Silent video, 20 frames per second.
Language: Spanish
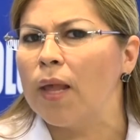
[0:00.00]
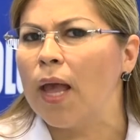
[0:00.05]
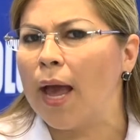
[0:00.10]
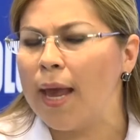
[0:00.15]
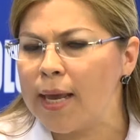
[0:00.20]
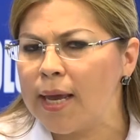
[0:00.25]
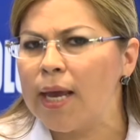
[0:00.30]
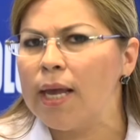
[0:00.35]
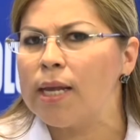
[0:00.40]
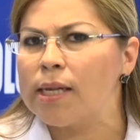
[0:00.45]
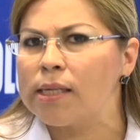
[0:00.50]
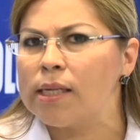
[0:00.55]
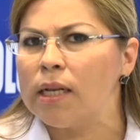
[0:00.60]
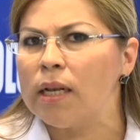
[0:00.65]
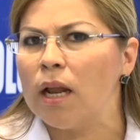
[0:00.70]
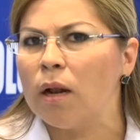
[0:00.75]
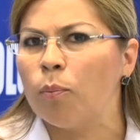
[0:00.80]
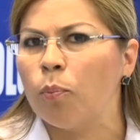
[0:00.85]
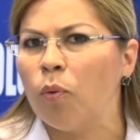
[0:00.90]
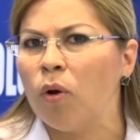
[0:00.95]
Hay que
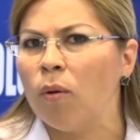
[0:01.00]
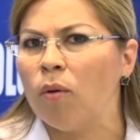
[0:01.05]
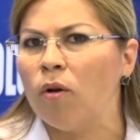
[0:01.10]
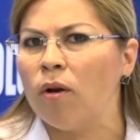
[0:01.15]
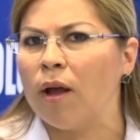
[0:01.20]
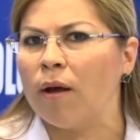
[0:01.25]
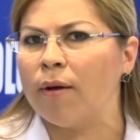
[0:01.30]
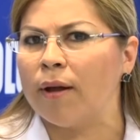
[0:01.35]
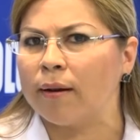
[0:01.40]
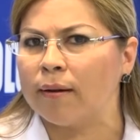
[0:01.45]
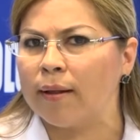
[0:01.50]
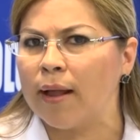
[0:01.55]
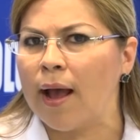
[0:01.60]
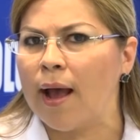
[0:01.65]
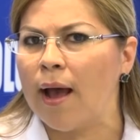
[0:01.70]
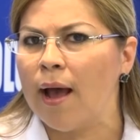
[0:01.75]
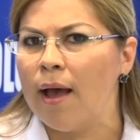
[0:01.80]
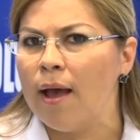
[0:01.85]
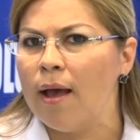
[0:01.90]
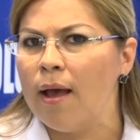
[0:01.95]
decirle al pueblo la
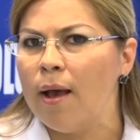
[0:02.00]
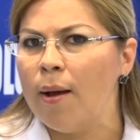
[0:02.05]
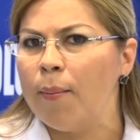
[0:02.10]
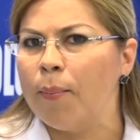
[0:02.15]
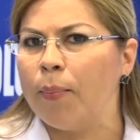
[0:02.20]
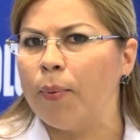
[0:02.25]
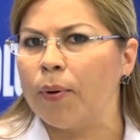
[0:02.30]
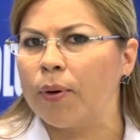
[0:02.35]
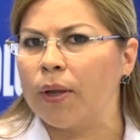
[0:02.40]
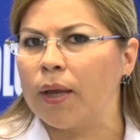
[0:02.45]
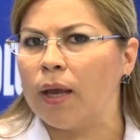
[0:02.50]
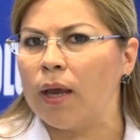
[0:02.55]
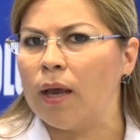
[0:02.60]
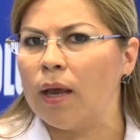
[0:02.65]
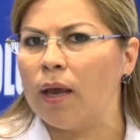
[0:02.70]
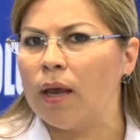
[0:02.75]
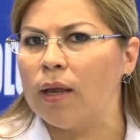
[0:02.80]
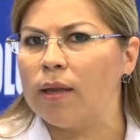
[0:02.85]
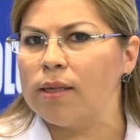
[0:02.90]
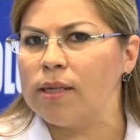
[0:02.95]
verdad
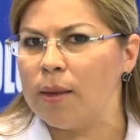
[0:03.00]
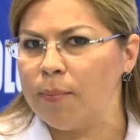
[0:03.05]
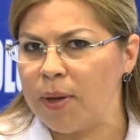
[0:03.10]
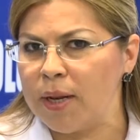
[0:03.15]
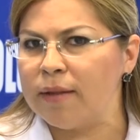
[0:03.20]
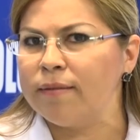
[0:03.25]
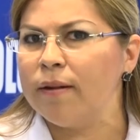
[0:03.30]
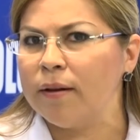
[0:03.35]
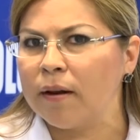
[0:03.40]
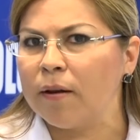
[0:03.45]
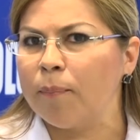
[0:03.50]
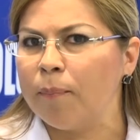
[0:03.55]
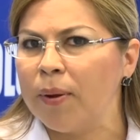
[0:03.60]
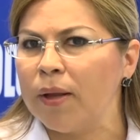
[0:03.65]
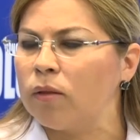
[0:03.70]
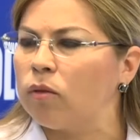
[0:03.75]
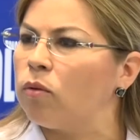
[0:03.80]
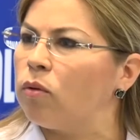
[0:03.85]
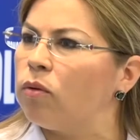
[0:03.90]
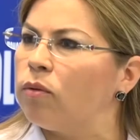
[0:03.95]
porque se merece
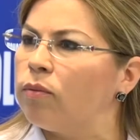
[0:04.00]
respeto.